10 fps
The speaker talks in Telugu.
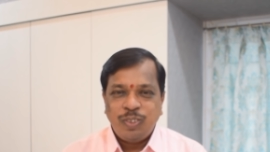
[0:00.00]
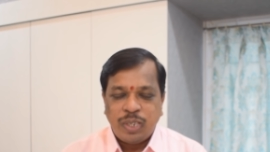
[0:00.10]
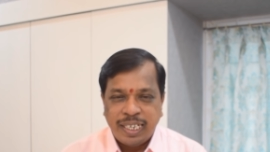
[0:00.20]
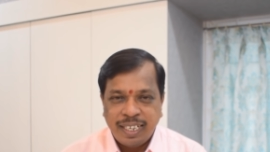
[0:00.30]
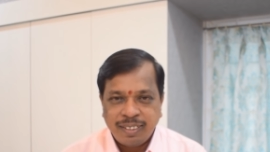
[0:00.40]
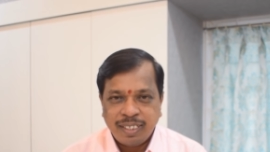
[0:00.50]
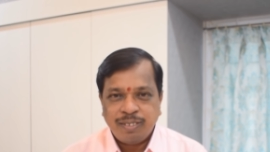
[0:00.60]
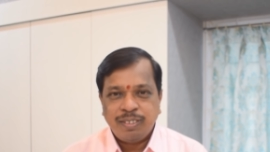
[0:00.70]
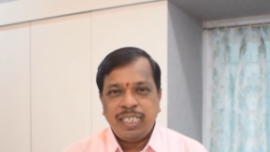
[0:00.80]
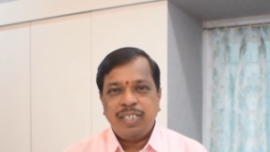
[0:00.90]
త్రీ డేస్
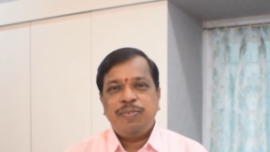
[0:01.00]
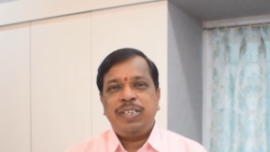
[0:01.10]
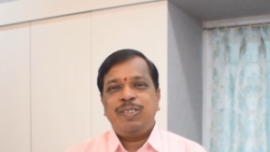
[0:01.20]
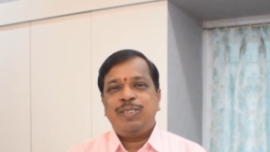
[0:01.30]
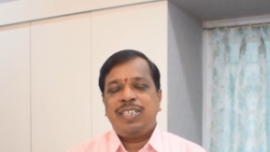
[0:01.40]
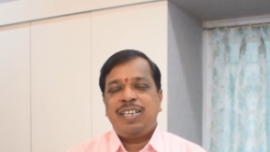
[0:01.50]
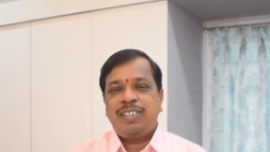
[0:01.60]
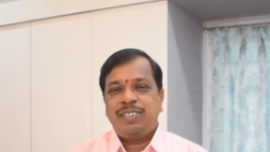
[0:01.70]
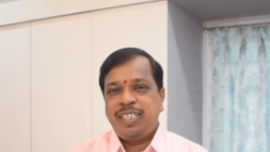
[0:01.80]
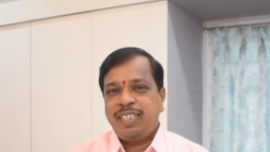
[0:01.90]
అవుతుంది వీడియో చేయలే
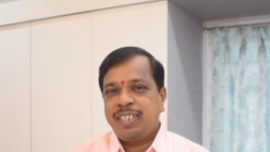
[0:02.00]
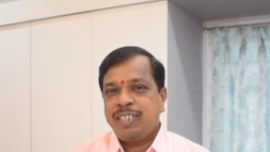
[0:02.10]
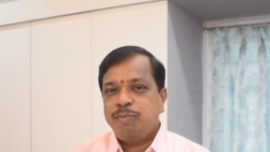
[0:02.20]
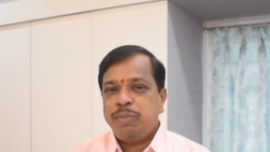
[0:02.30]
చేయక